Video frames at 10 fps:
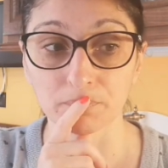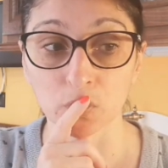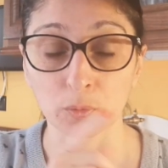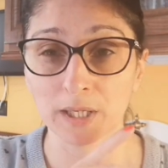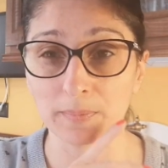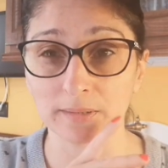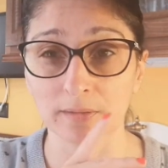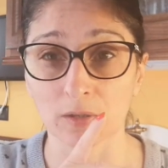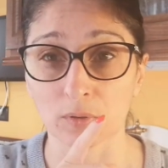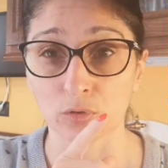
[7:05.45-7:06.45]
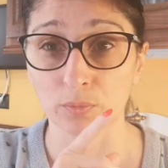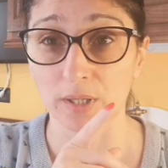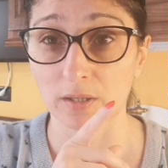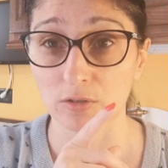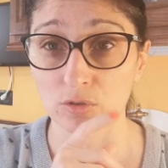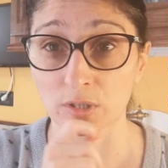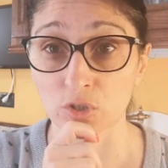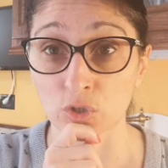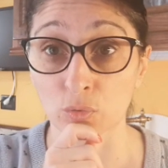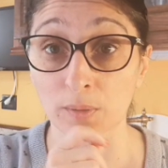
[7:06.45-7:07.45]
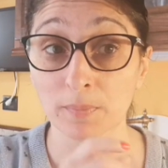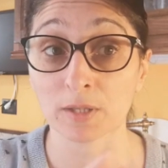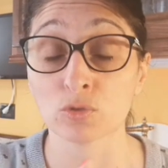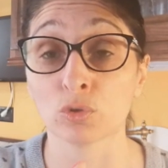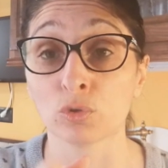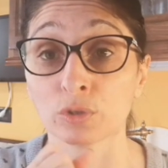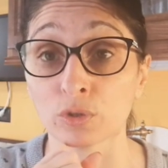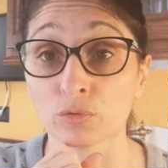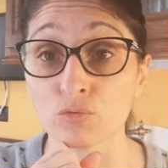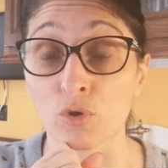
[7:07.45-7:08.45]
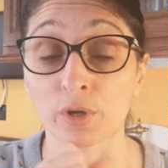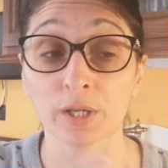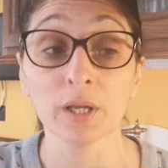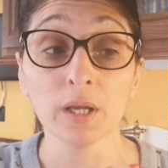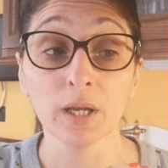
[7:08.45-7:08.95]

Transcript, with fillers: domani mattina quando mi alzo alle cinque e mezzo lo tiro fuori